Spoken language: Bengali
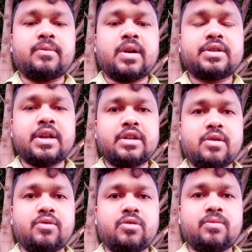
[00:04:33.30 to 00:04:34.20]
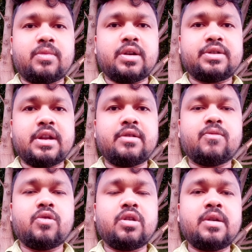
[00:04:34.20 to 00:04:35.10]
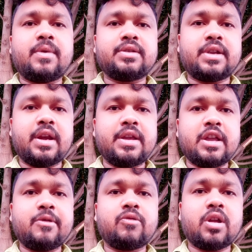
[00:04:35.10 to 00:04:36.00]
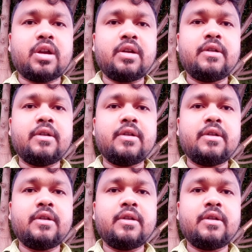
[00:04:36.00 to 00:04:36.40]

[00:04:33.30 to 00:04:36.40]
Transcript: বাস স্ট্যান্ড যাবো বাস স্ট্যান্ড বললে বাস স্ট্যান্ড নিয়ে যাবে ওনারা